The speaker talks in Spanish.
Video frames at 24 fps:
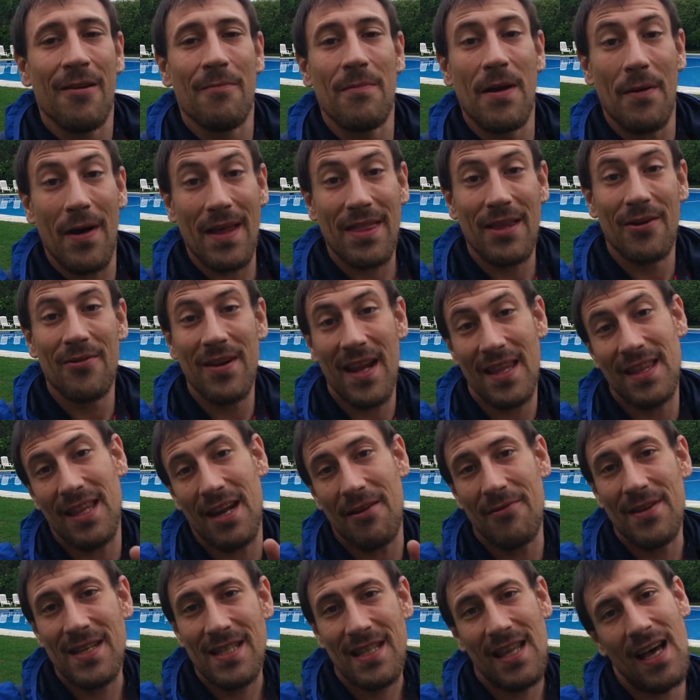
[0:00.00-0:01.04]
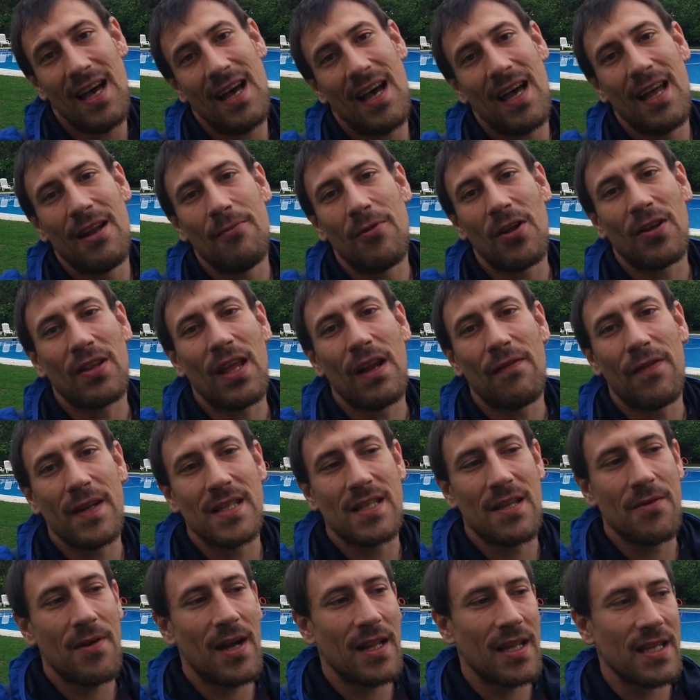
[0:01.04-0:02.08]
me va a hacer una entrevista el blog del
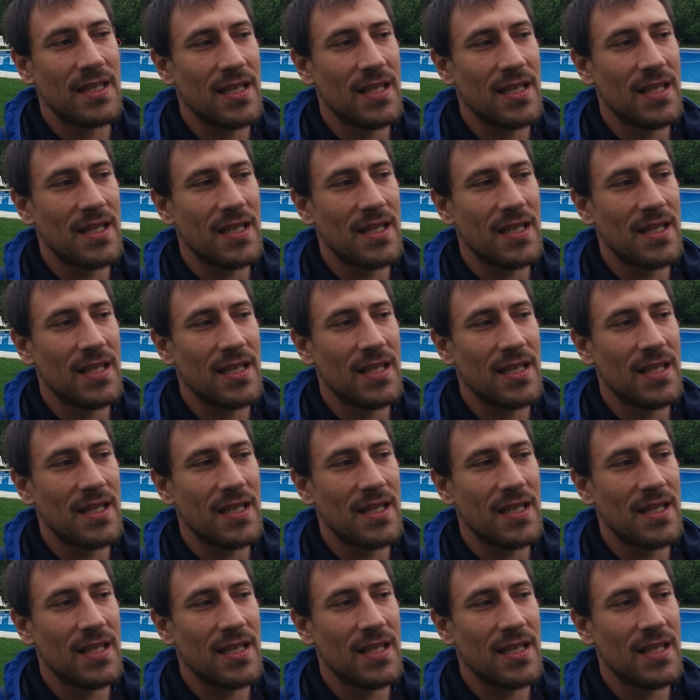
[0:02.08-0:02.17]
Festival